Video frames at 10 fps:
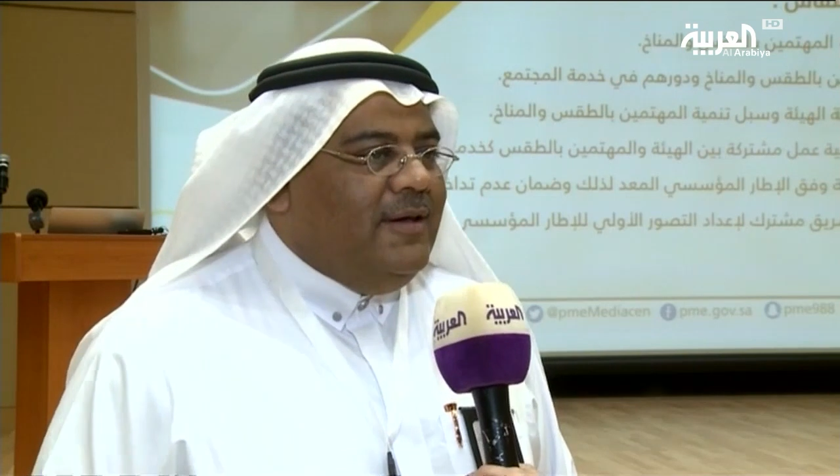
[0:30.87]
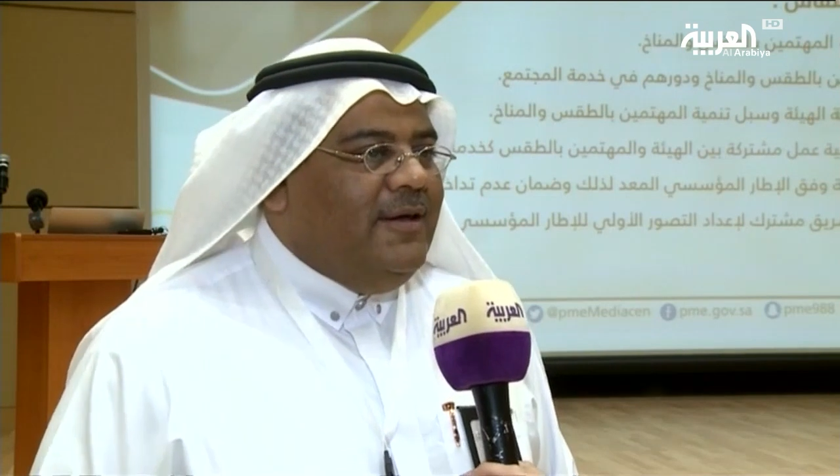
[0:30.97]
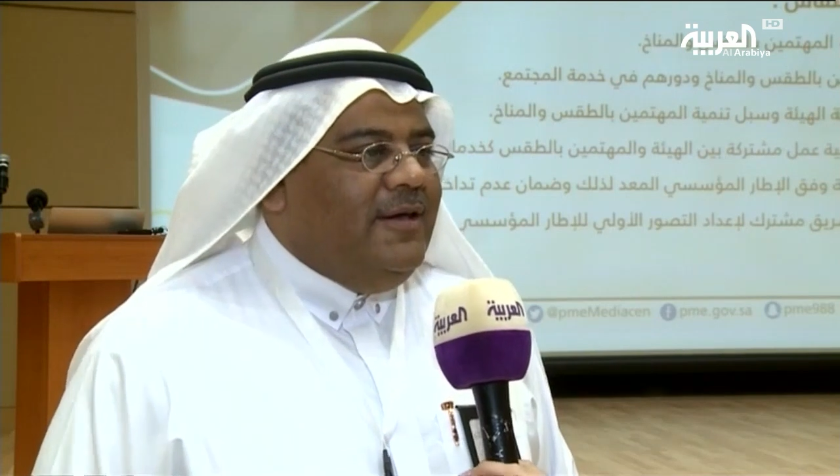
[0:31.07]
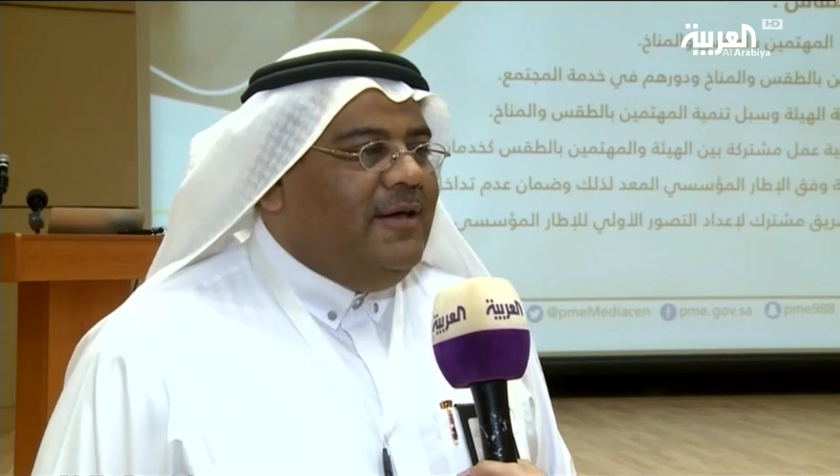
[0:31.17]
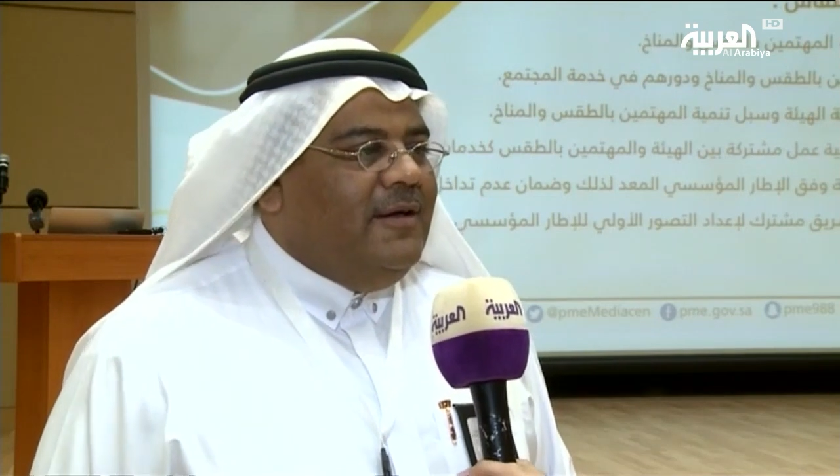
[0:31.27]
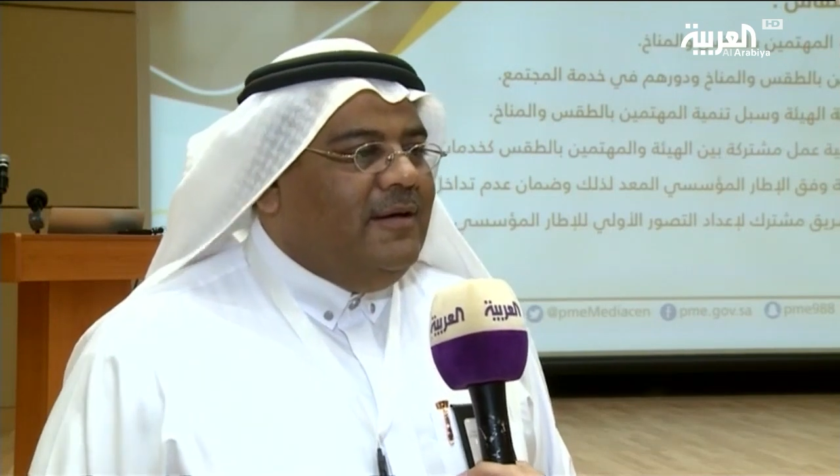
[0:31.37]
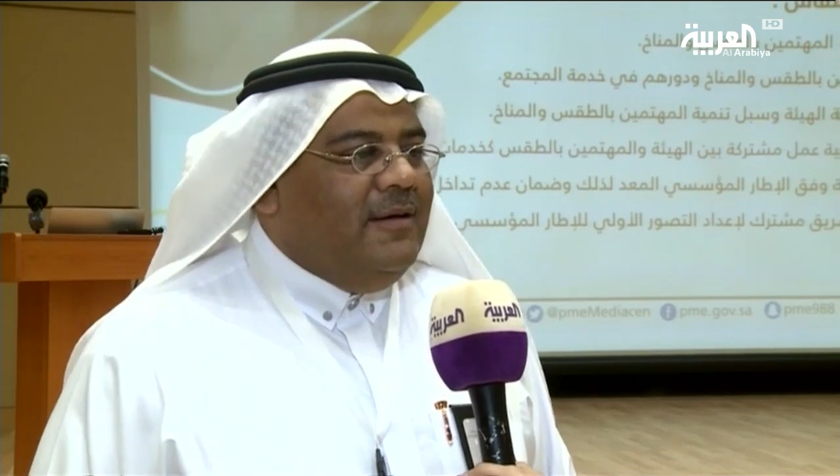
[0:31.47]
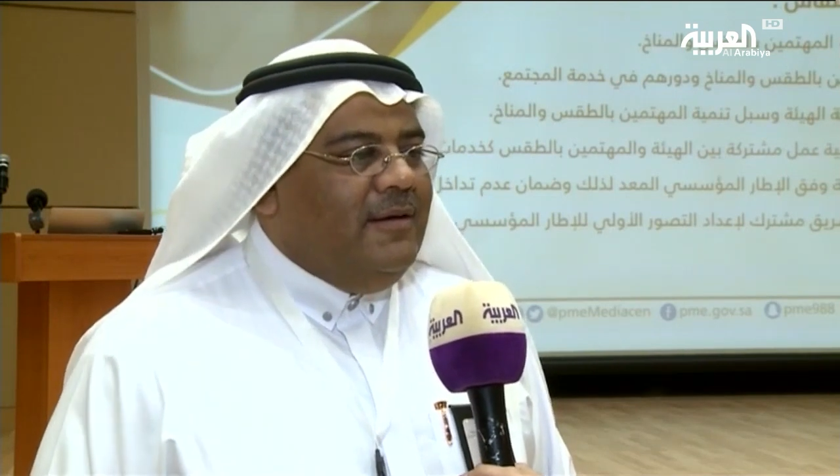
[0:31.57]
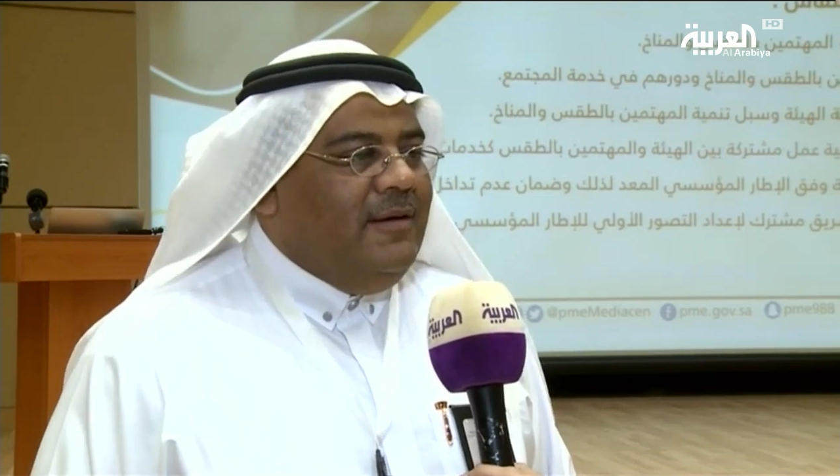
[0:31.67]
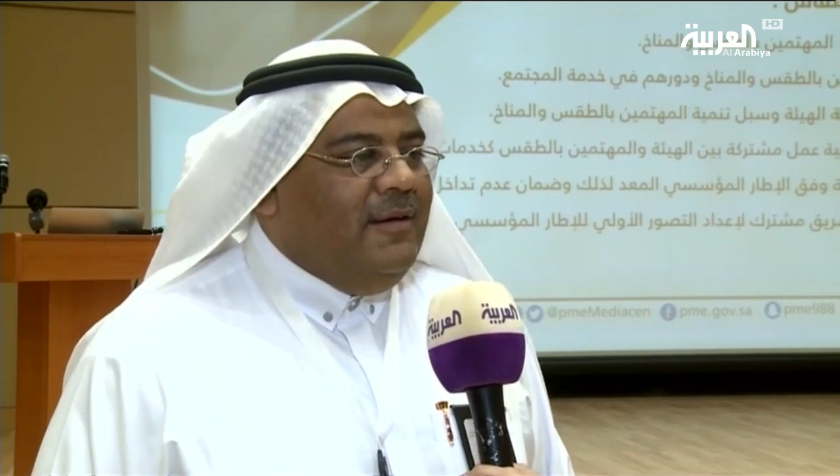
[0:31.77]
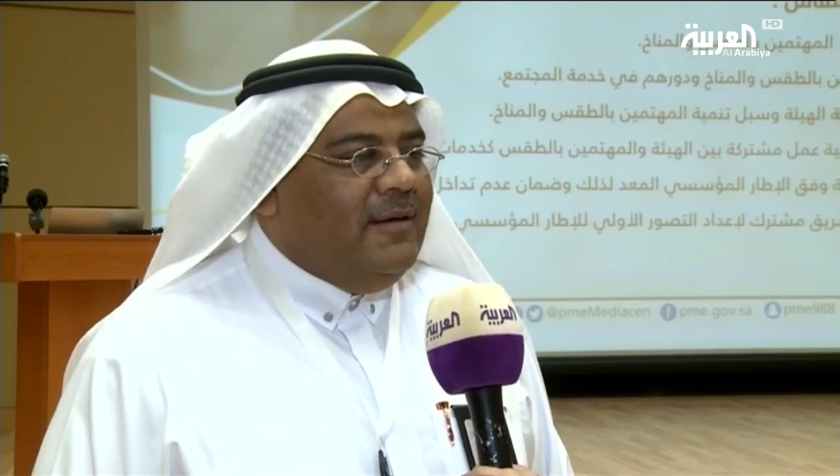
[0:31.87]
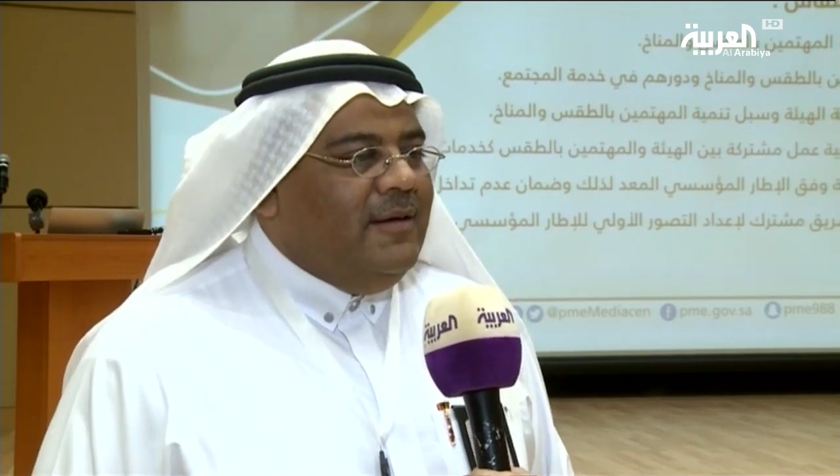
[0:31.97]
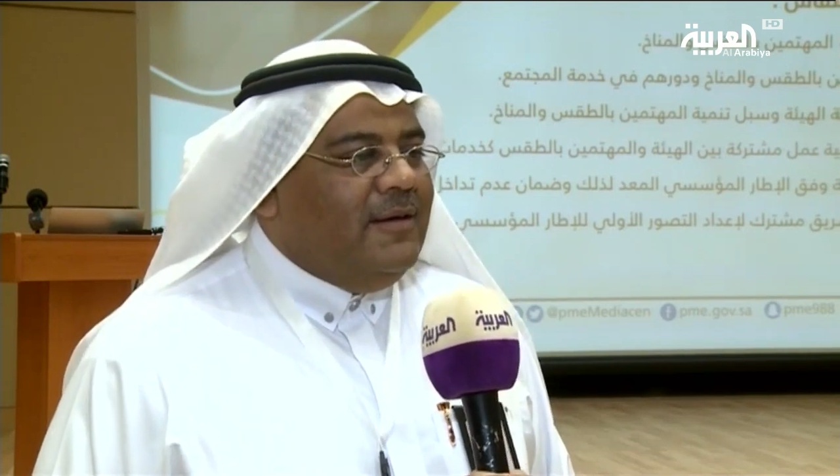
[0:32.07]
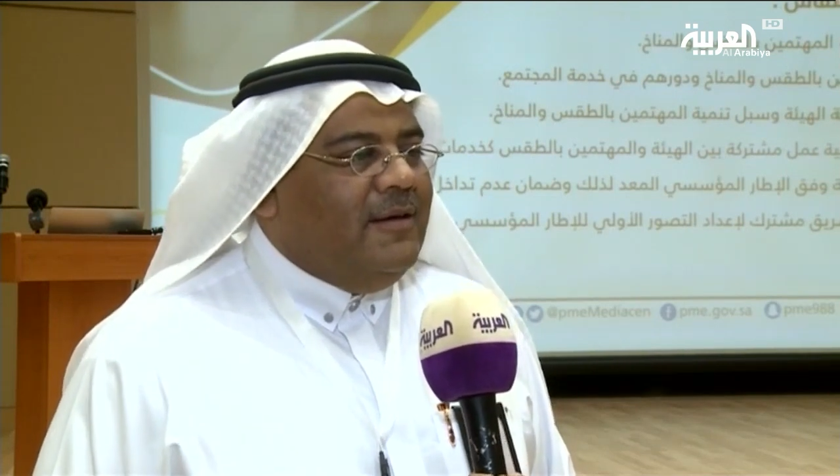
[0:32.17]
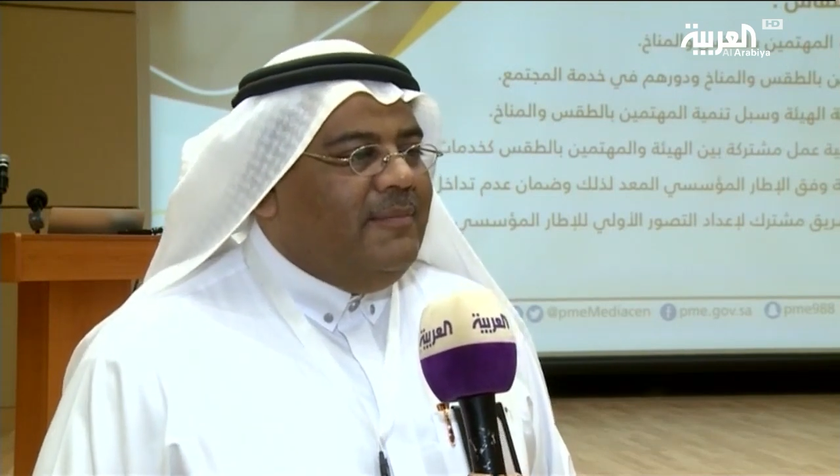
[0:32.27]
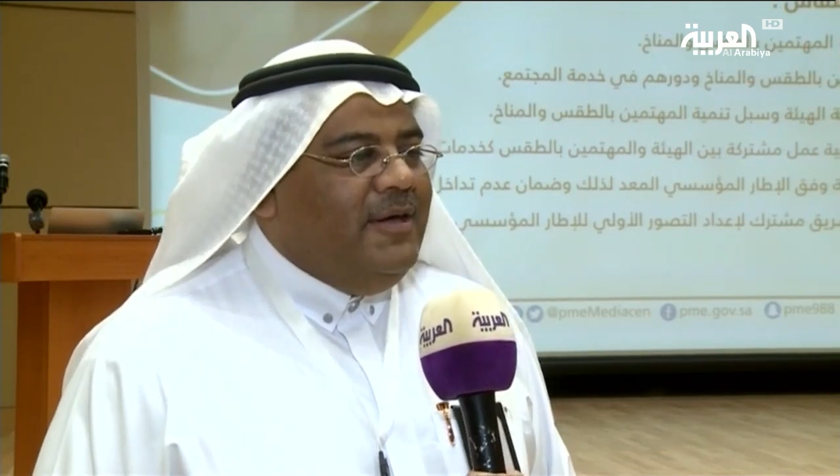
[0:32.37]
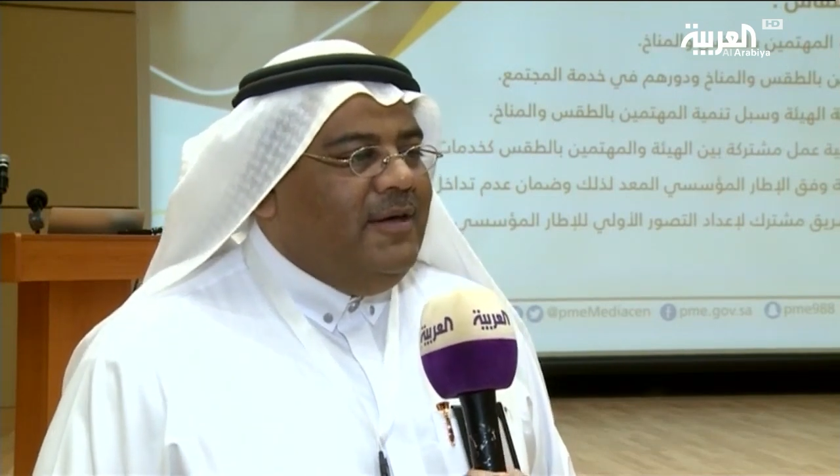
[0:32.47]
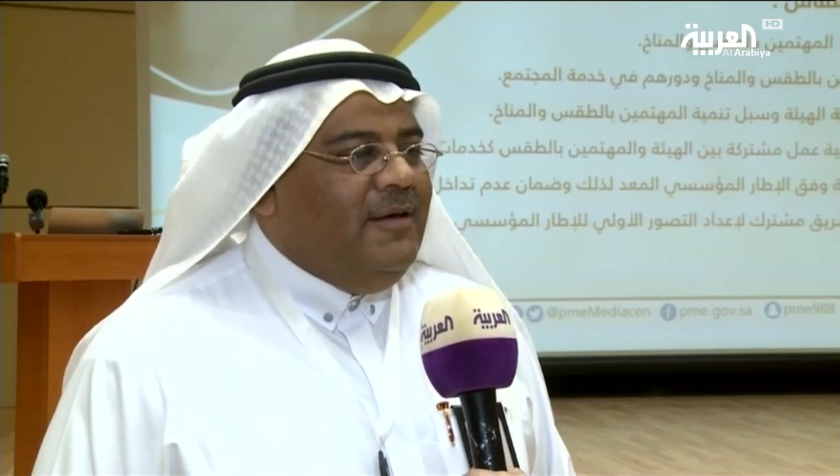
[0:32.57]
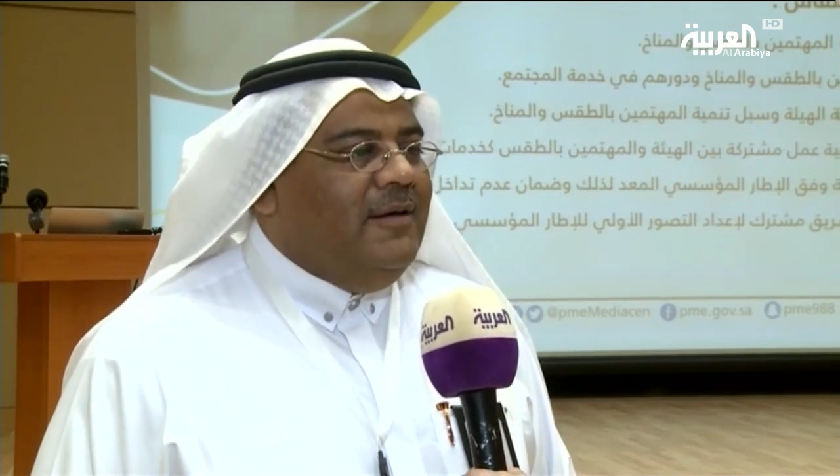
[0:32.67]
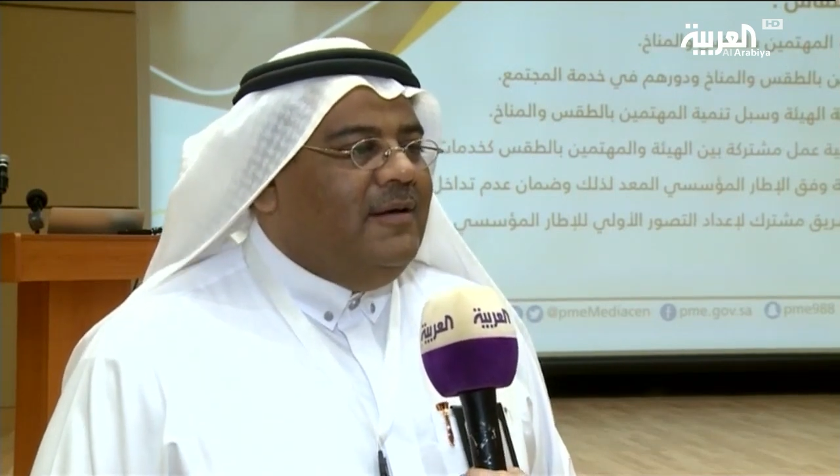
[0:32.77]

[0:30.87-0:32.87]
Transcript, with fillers: للحقيقه بيع